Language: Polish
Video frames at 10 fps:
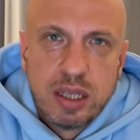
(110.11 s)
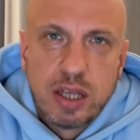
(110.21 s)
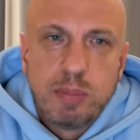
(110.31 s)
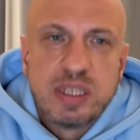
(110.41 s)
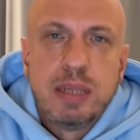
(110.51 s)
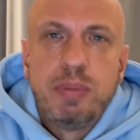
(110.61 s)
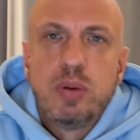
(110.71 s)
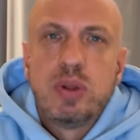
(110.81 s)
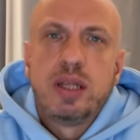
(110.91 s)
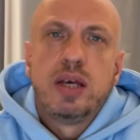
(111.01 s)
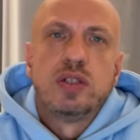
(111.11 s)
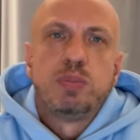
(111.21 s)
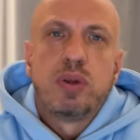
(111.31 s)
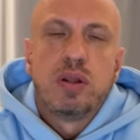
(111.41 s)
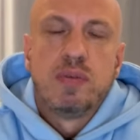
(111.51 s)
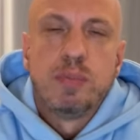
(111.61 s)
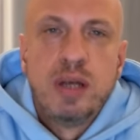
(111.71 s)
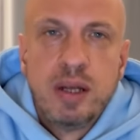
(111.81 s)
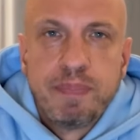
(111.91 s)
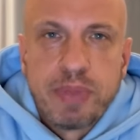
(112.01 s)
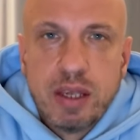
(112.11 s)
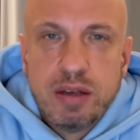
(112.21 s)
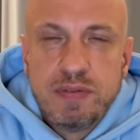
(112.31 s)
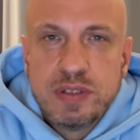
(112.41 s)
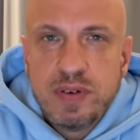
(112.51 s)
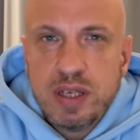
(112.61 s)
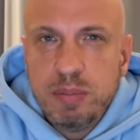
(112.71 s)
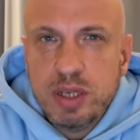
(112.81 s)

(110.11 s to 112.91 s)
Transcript: natomiast nie będą dla niego sportowym e, wyzwaniem.